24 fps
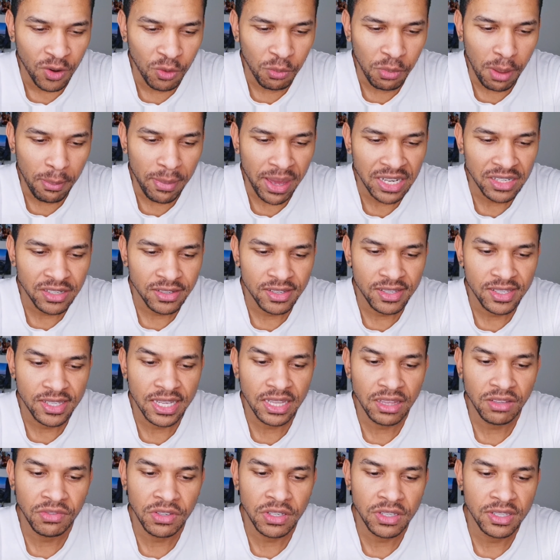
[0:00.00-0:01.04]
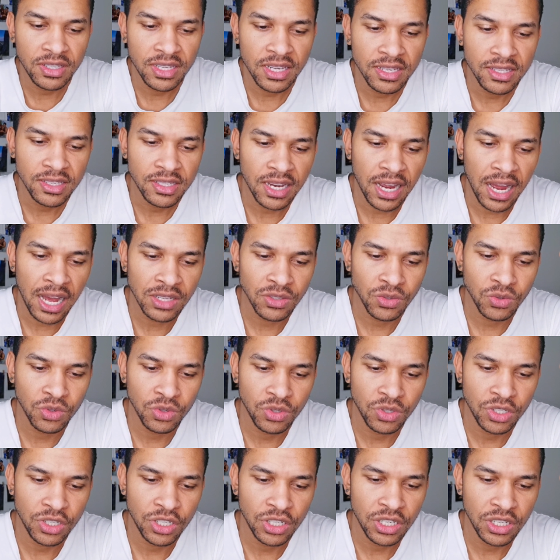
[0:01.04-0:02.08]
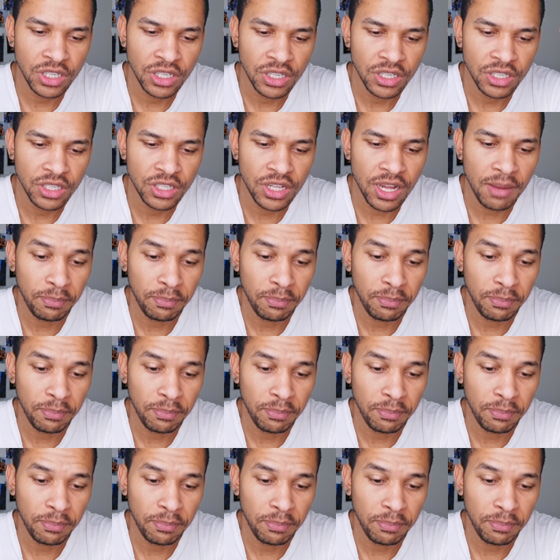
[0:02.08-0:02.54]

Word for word: Uma média de 126 casos de,